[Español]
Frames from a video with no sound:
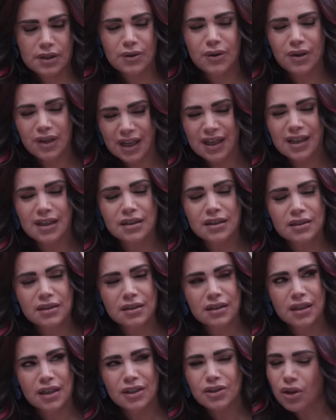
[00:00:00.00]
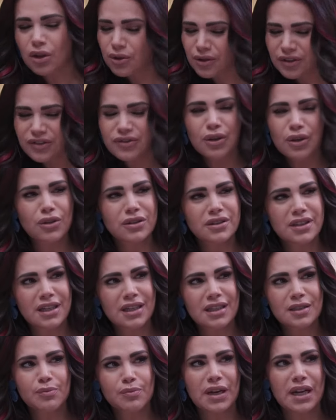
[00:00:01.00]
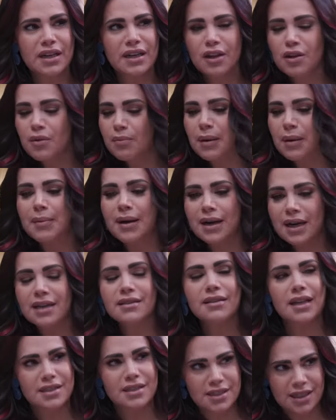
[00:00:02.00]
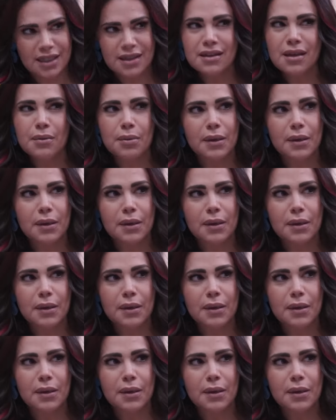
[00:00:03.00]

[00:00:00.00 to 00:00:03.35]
Olga, todo esto lo tenías planeado para amarrarte al Chente,